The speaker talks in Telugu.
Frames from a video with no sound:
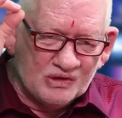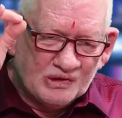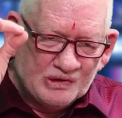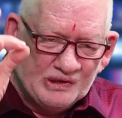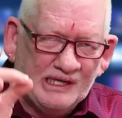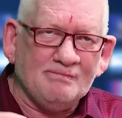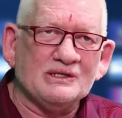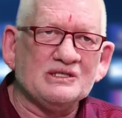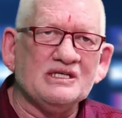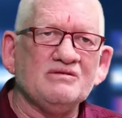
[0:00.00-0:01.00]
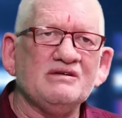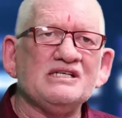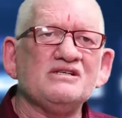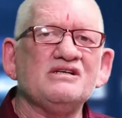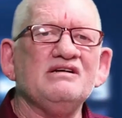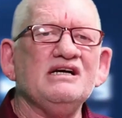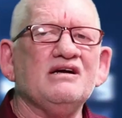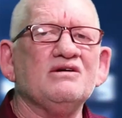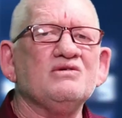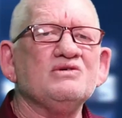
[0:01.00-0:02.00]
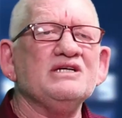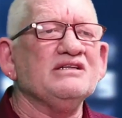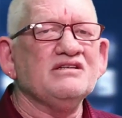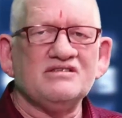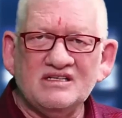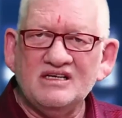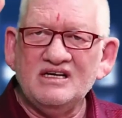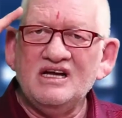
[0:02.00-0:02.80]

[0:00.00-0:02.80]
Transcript: ఓన్లీ పర్సన్ నువ్వు హ్యాస్ టు గివ్ ఏ కంక్లూషన్ అందిస్తుంది